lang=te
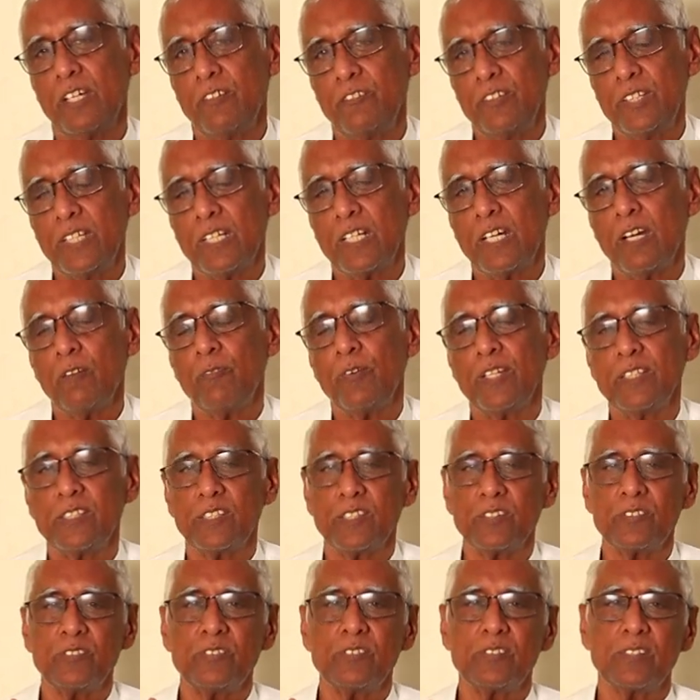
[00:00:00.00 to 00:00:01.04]
ఏ విధంగా
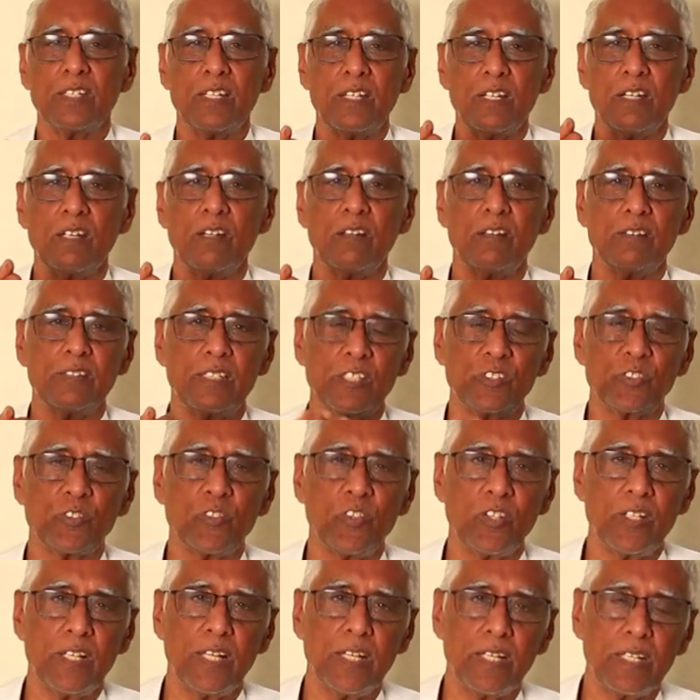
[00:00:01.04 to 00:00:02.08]
పనిచేస్తుంది శరీరంలో
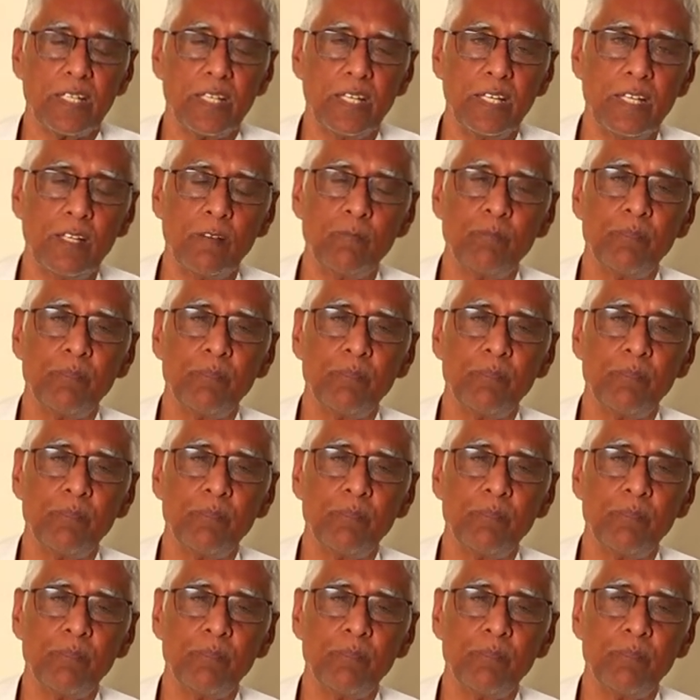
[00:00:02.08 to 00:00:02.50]
తెలుసుకోవడానికి